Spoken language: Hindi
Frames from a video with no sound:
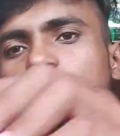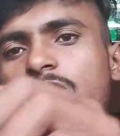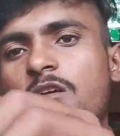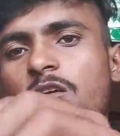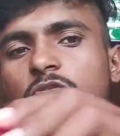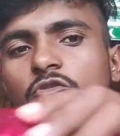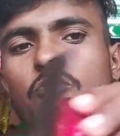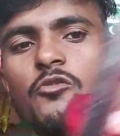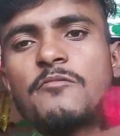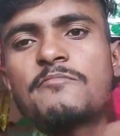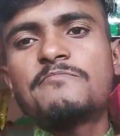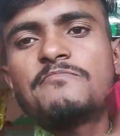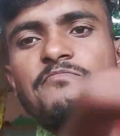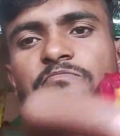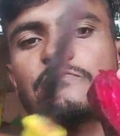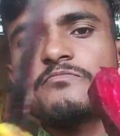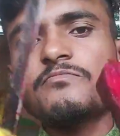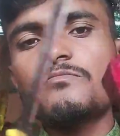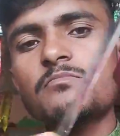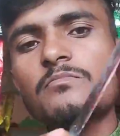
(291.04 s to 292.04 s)
इसका जो
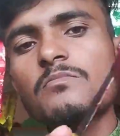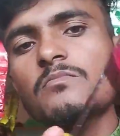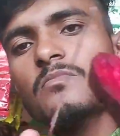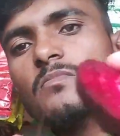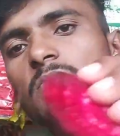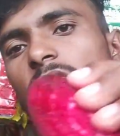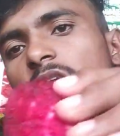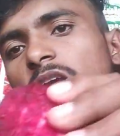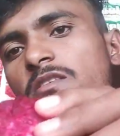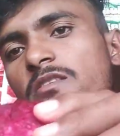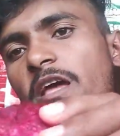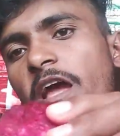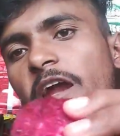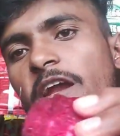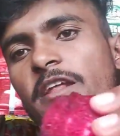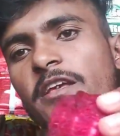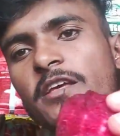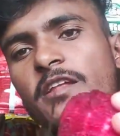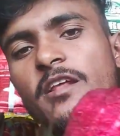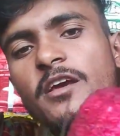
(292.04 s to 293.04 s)

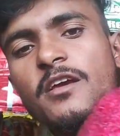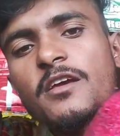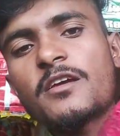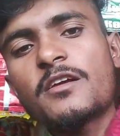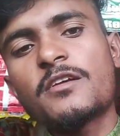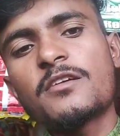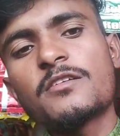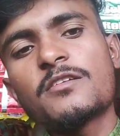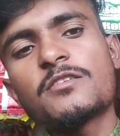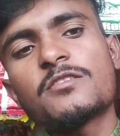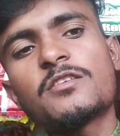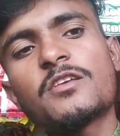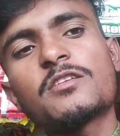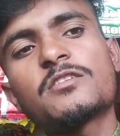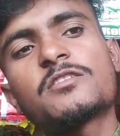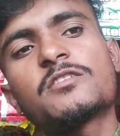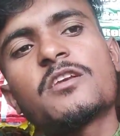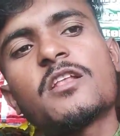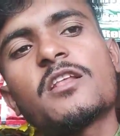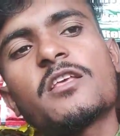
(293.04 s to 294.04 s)
साइड ये ना है इसे
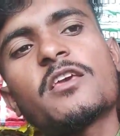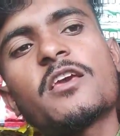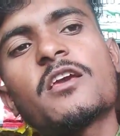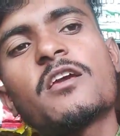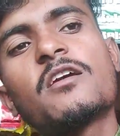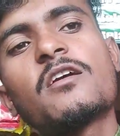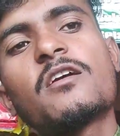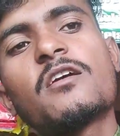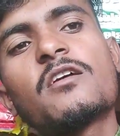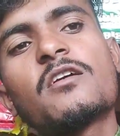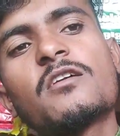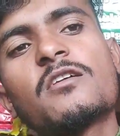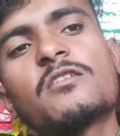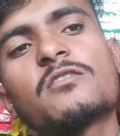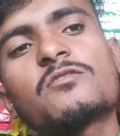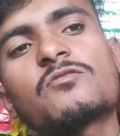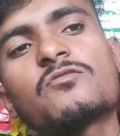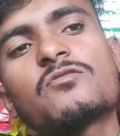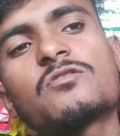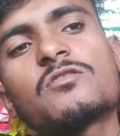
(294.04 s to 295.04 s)
छिलके
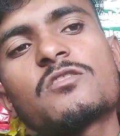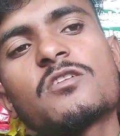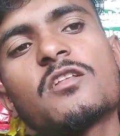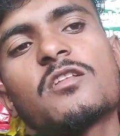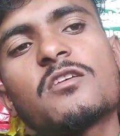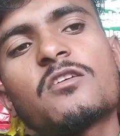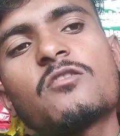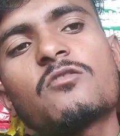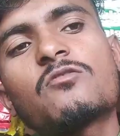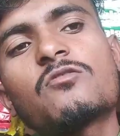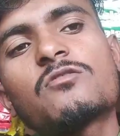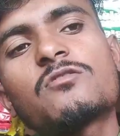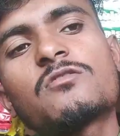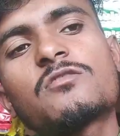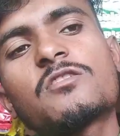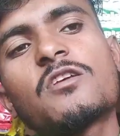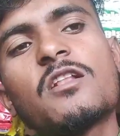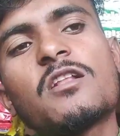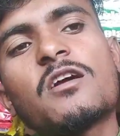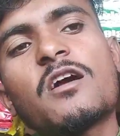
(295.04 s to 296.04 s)
इसको छिलके को
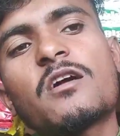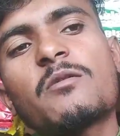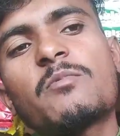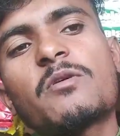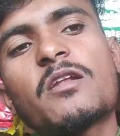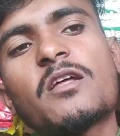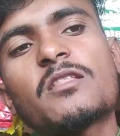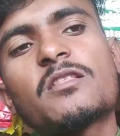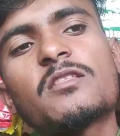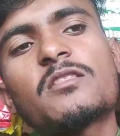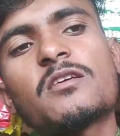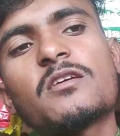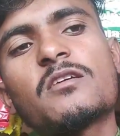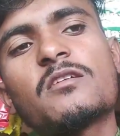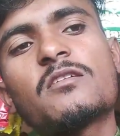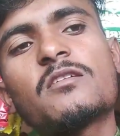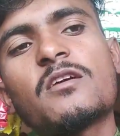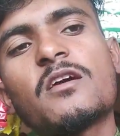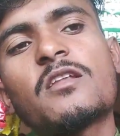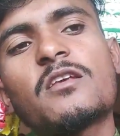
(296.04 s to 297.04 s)
छिलका बना देते हैं
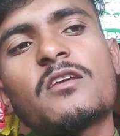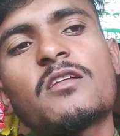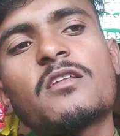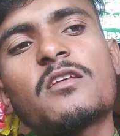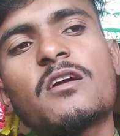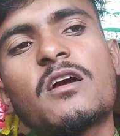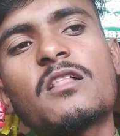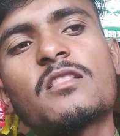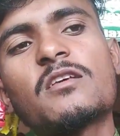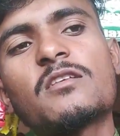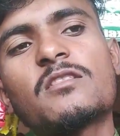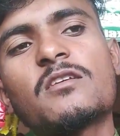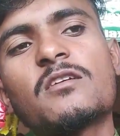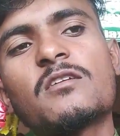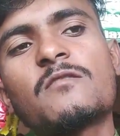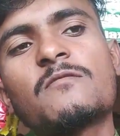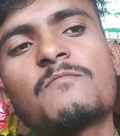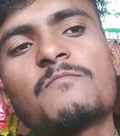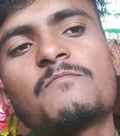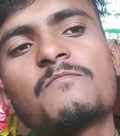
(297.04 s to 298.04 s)
यानी कि निकाल देते
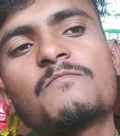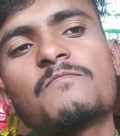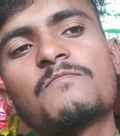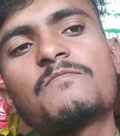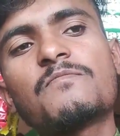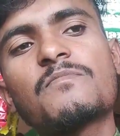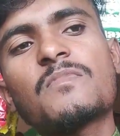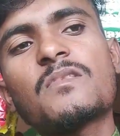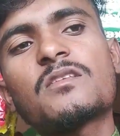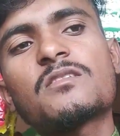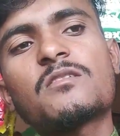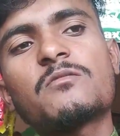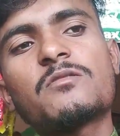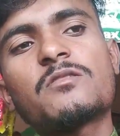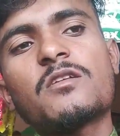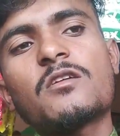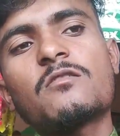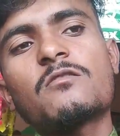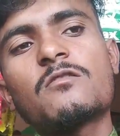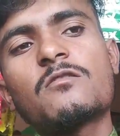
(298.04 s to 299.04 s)
हैं
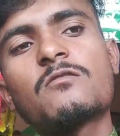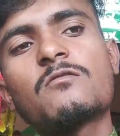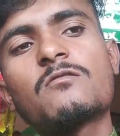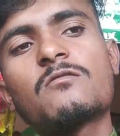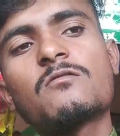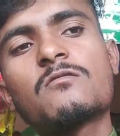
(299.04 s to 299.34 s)
समझ रहे हो